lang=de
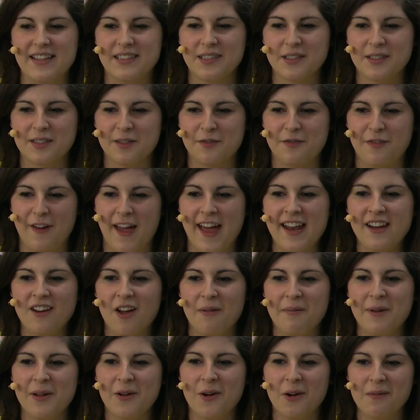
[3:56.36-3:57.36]
Also so
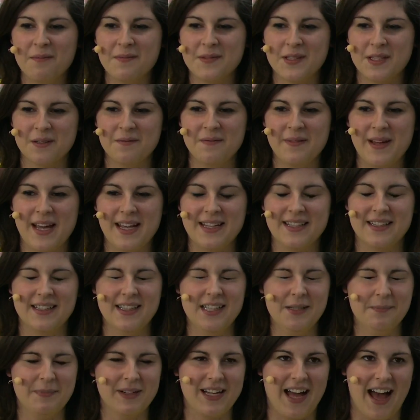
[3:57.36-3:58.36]
Fan-Lobby-Gruppen sind mir jetzt
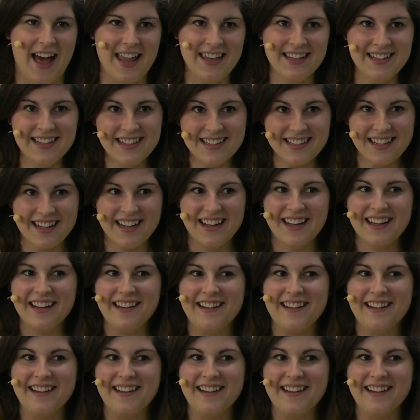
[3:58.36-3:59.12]
nicht bekannt. Äh.